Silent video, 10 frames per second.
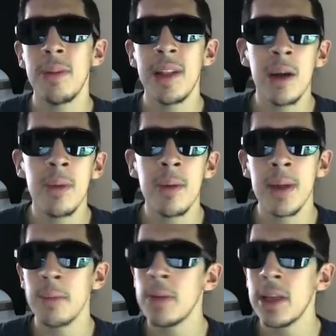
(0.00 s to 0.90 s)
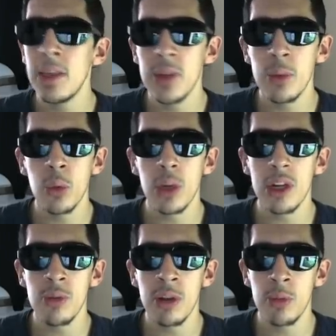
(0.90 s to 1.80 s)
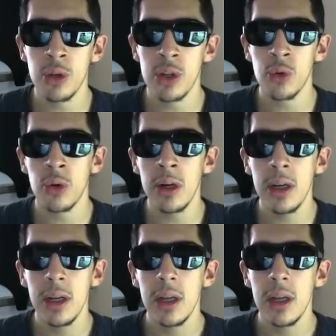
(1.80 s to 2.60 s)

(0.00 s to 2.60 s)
bir daha bilmem ne yapmak kimse bunu uğraşmayacak bir süre sonra.